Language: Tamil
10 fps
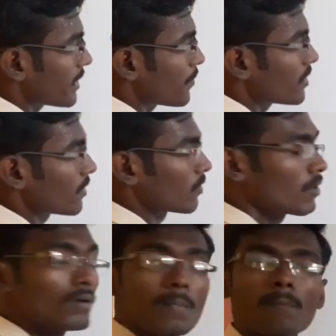சென்டிமீட்டர்
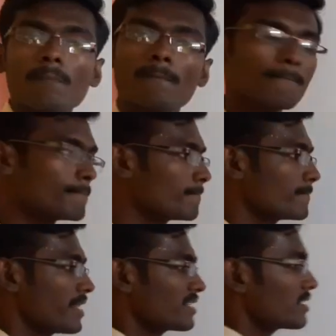இருக்கும்
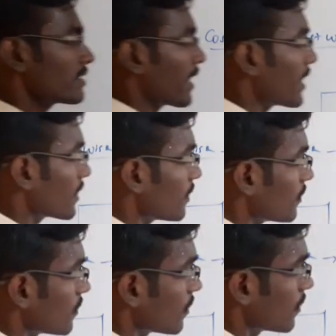நெக்ஸ்ட் ட்ரையாங்கிள்
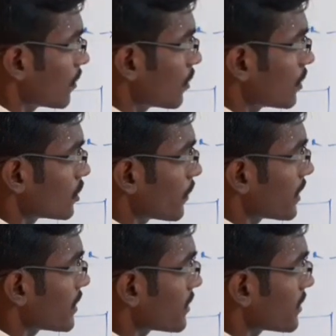டுவெண்ட்டி